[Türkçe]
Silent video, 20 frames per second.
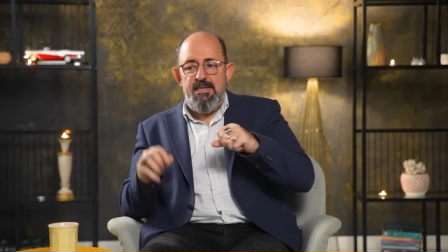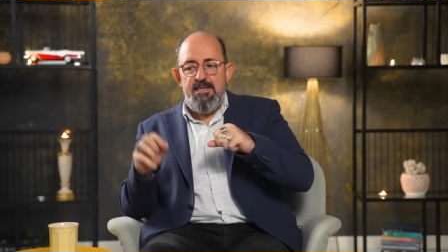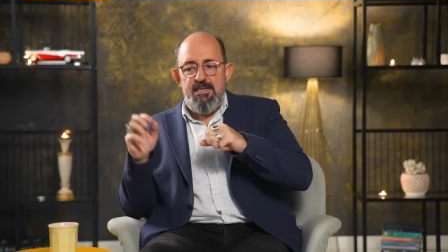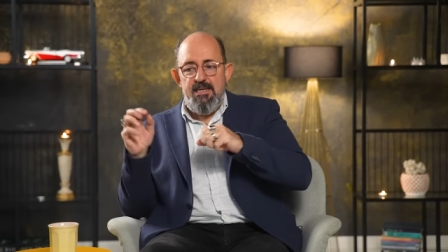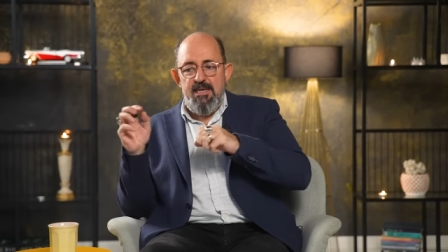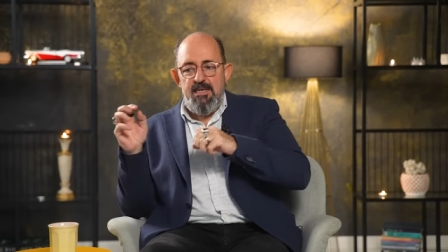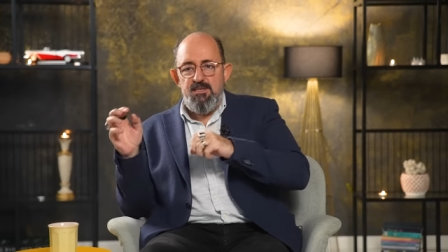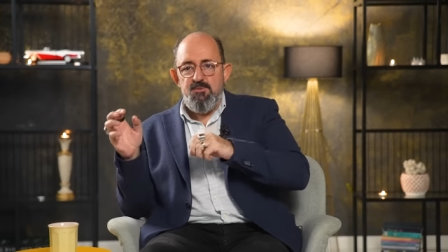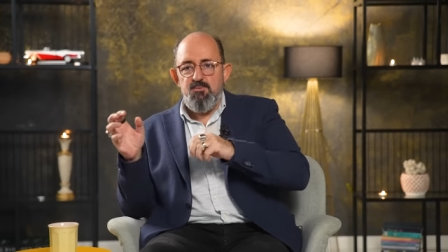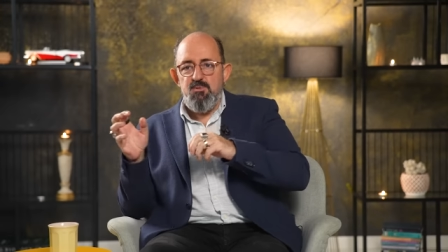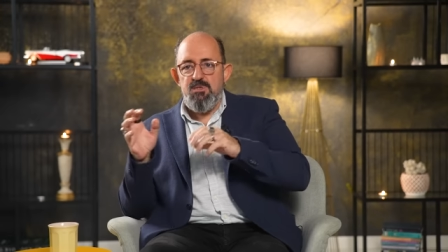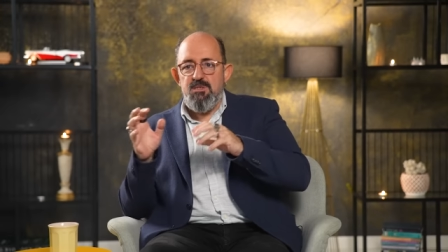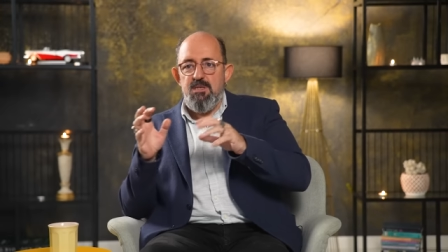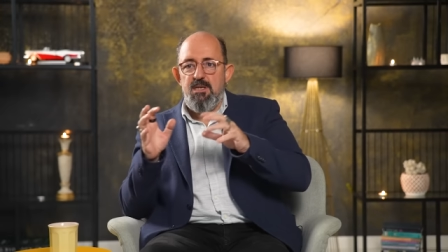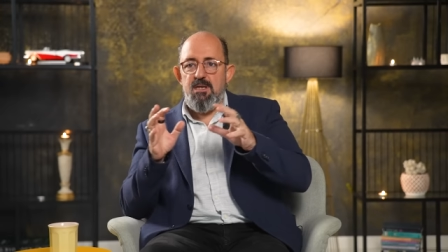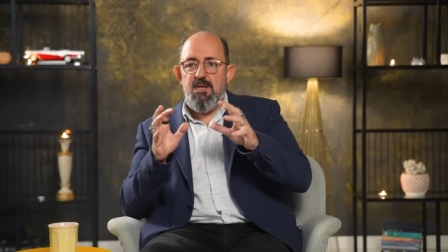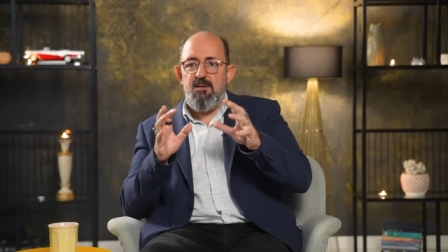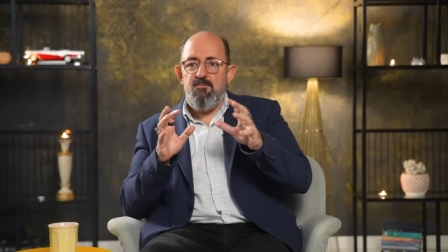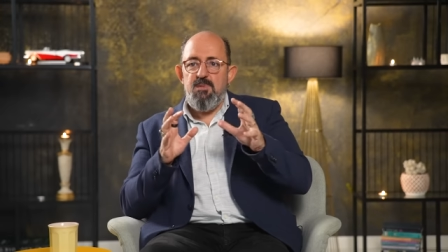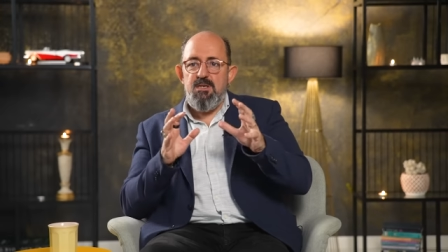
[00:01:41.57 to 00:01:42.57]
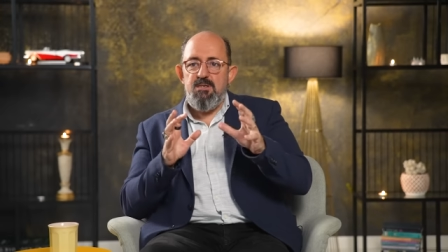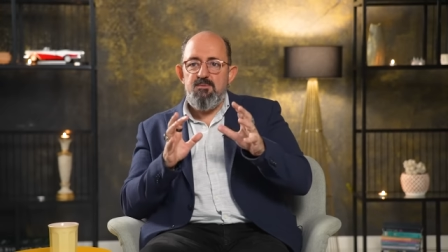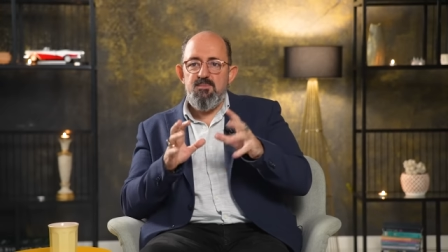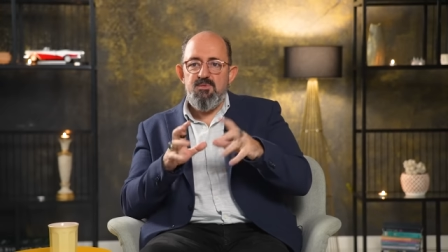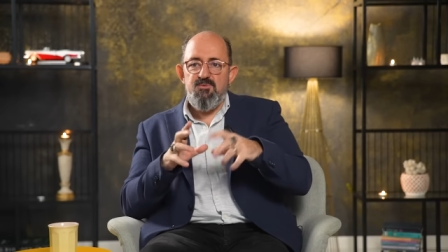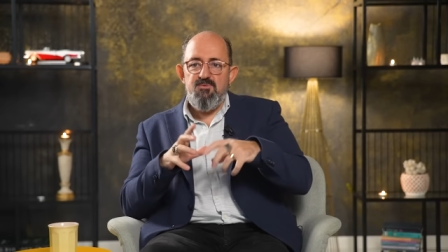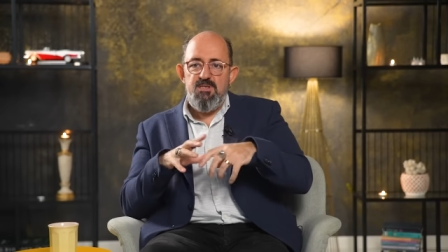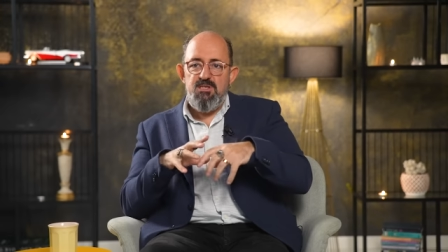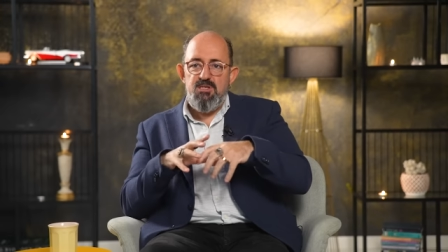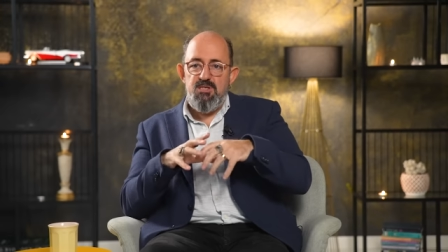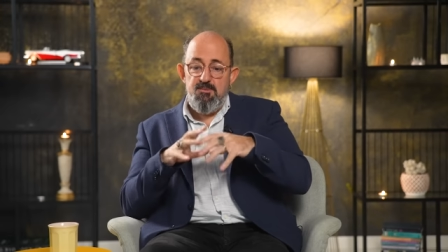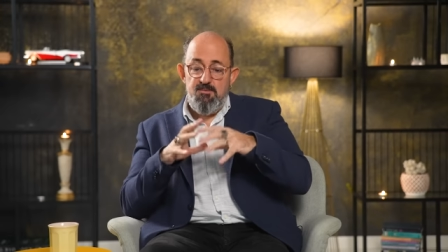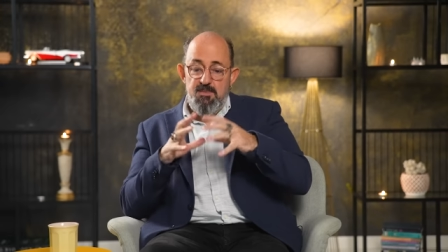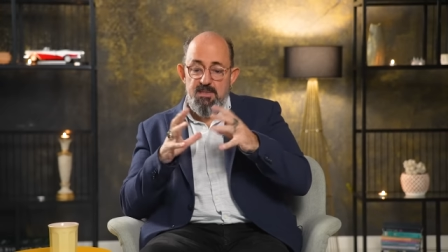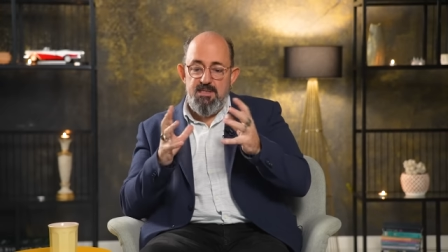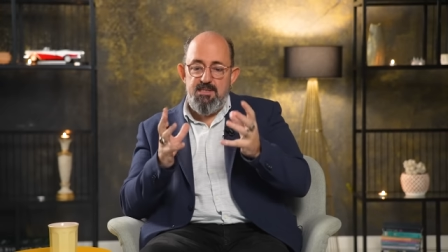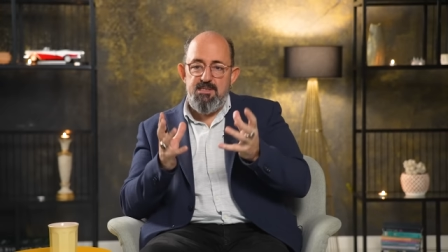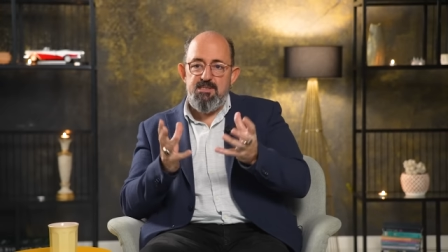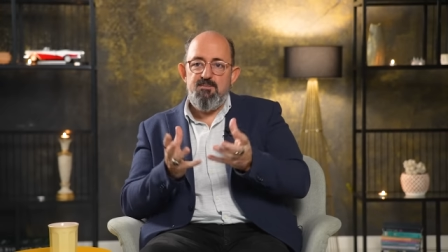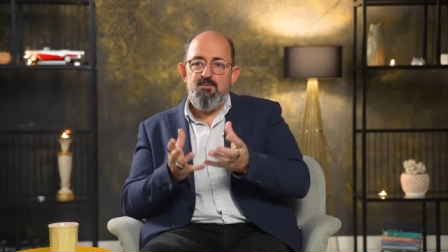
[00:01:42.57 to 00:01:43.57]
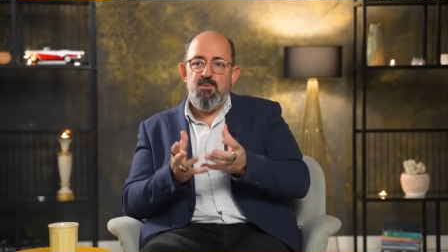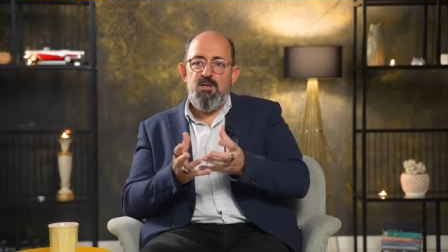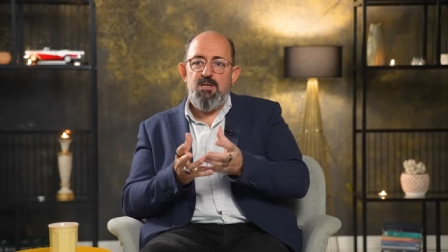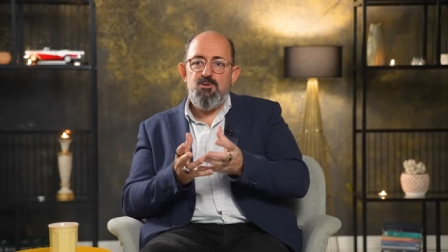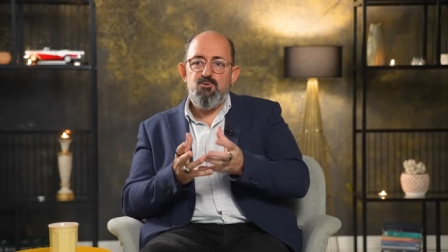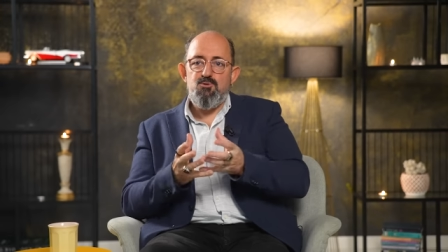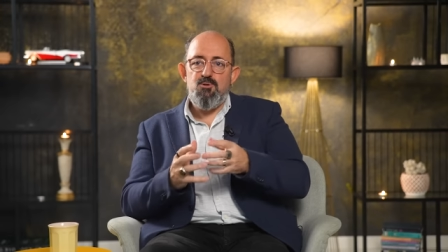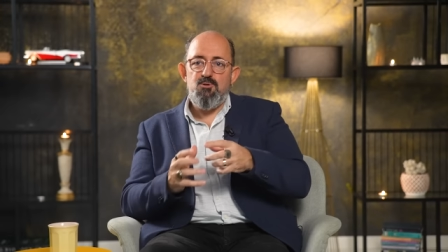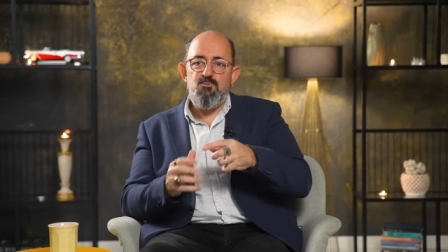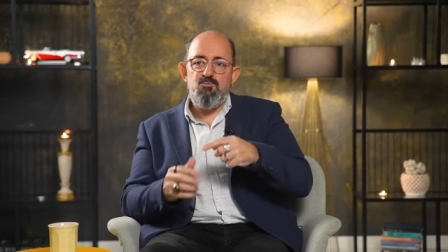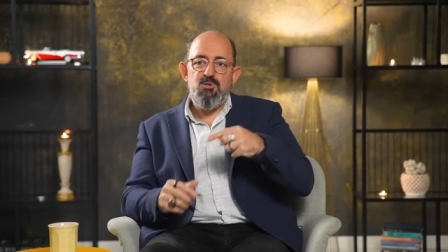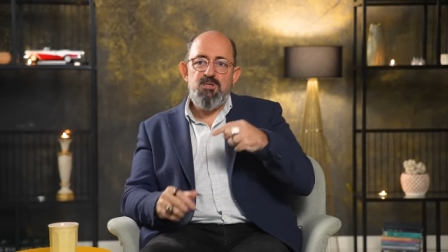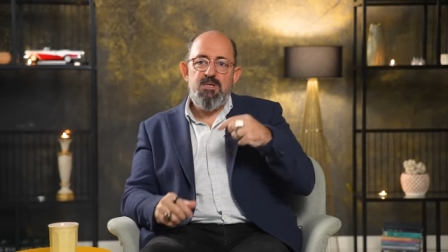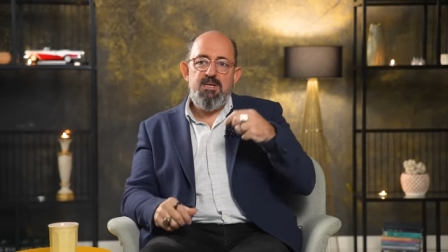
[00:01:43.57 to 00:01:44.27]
Geçmiş deneyimlerimiz ve şimdiki simülasyonumuz